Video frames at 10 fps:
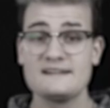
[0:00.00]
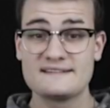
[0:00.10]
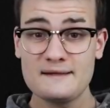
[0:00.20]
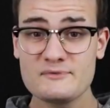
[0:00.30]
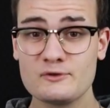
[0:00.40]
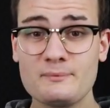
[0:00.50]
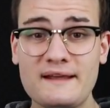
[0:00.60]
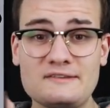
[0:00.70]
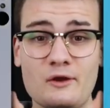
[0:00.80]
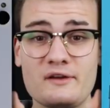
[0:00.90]

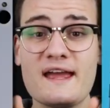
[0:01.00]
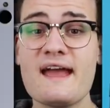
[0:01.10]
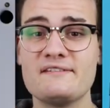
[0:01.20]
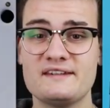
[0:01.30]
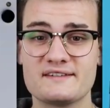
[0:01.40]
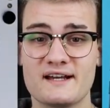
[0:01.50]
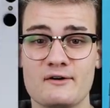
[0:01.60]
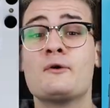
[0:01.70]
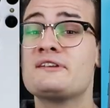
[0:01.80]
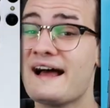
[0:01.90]
Samsung bringt neue
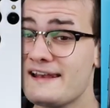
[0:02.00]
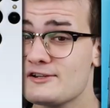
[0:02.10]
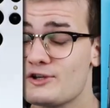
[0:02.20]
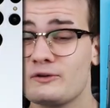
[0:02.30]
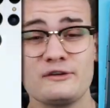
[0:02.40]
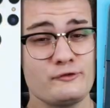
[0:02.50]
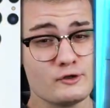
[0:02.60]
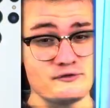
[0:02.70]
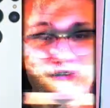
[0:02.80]
Handys raus. Und alle schauen gefühlt